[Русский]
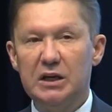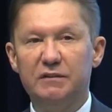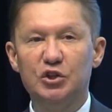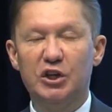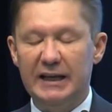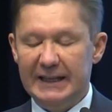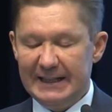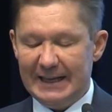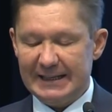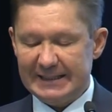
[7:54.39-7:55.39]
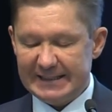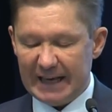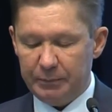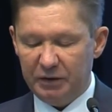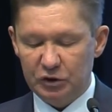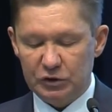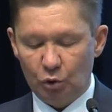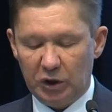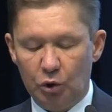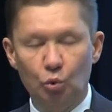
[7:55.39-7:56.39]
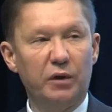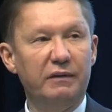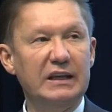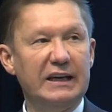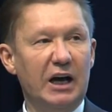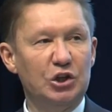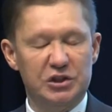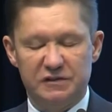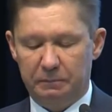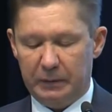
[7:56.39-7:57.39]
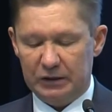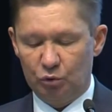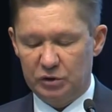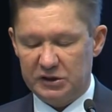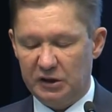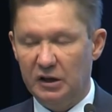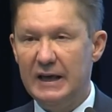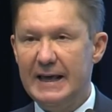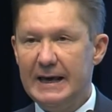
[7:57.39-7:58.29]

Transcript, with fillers: вышли на самый высокий уровень качества продукции,